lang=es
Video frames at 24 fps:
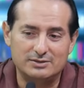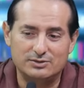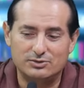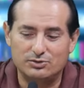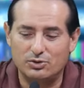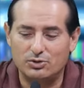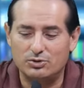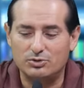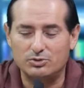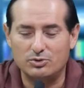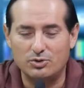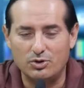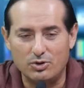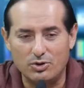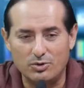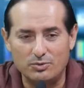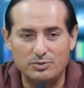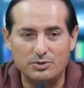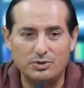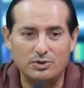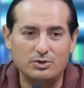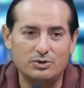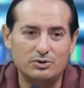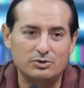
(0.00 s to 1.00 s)
son
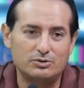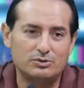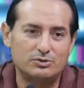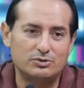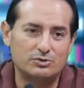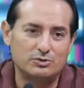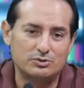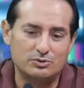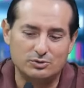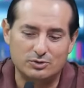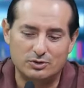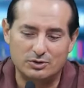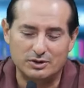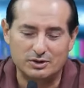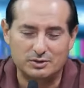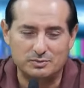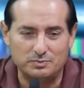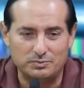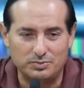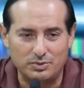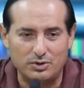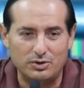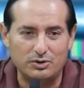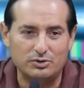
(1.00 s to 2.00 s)
novios, son
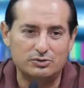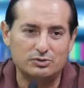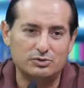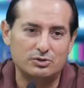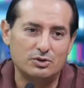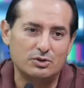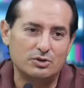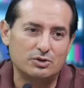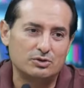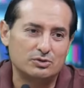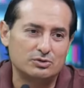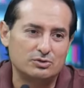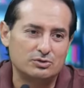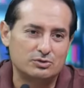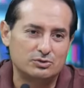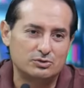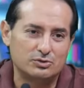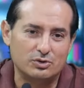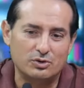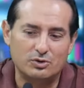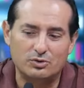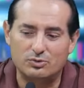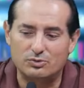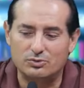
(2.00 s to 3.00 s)
esposos,
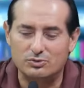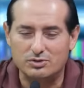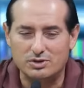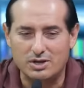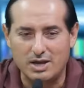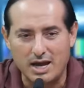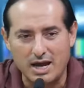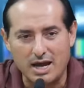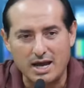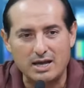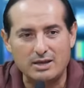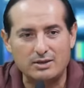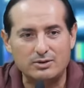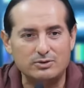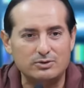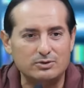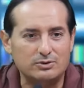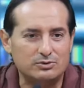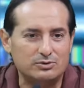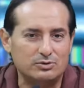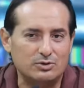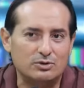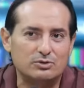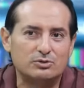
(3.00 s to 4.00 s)
son
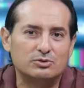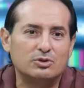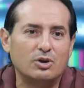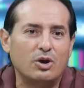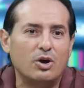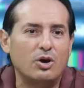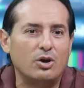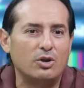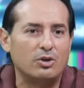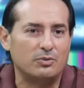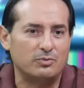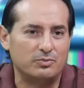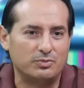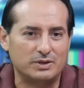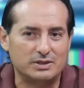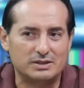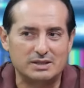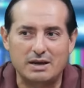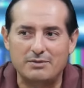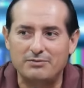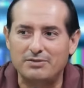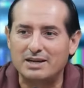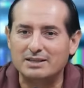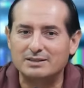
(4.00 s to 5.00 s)
cuñados, son todo. Pues
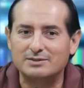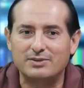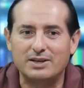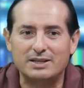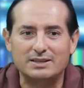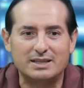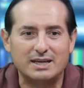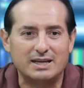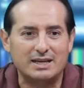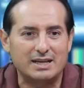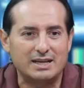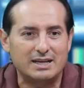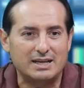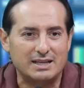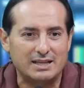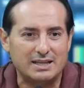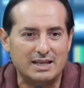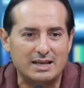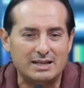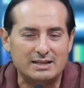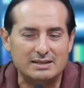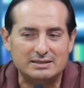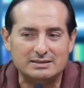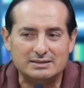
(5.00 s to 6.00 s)
nada más falta que le
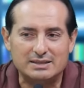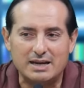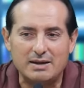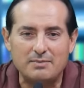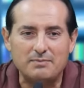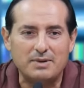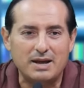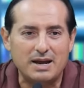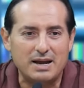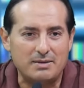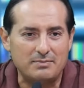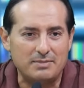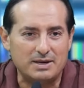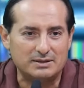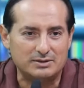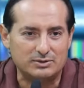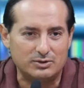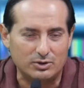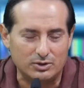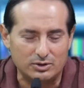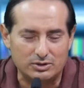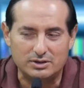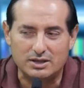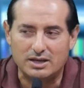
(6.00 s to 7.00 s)
den chamba a la
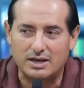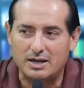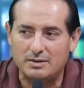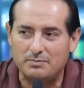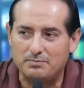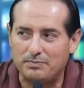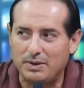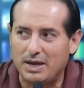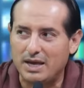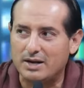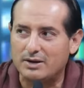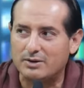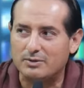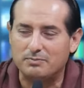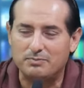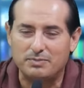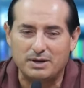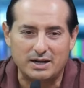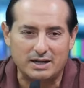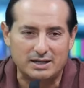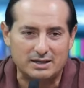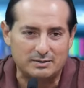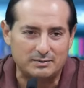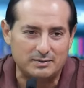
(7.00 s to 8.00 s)
mascota, al perro,
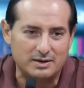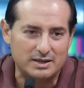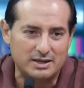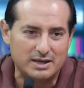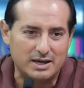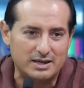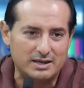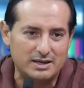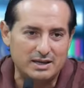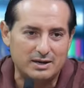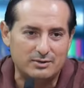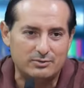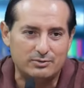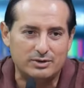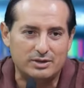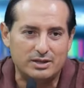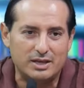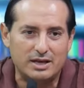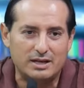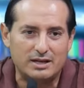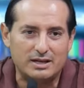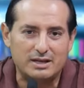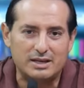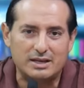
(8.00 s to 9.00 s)
para que vaya ahí a
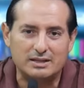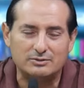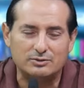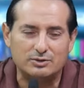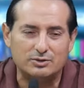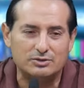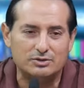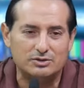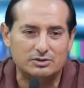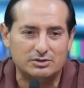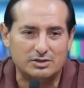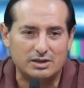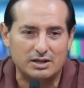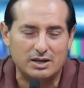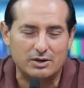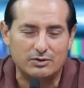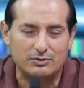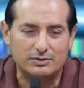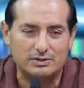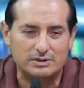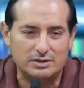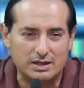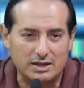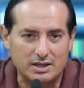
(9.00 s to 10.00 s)
cuidar en las noches en la
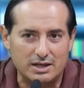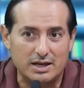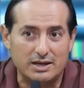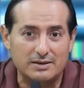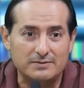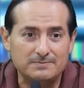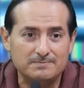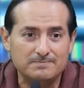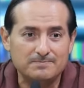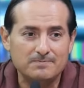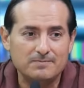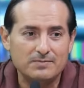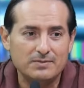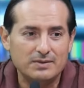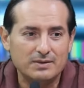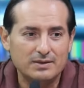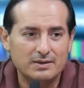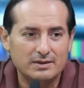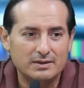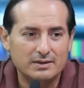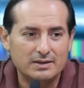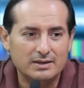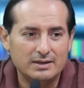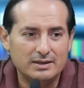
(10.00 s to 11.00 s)
oficina.
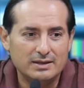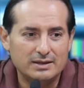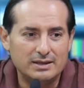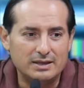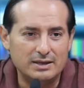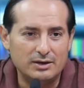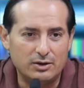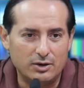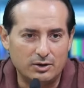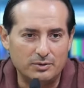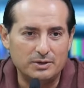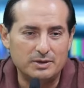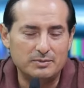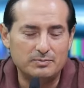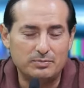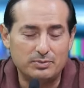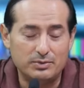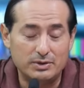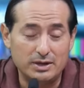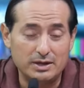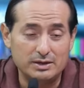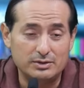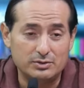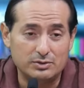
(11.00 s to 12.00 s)
Y cobren
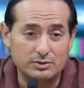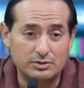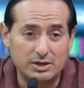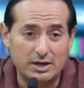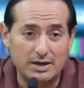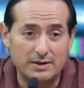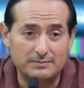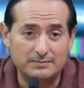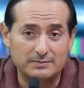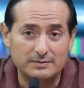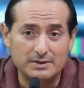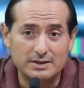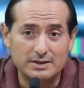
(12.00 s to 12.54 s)
por eso. O sea,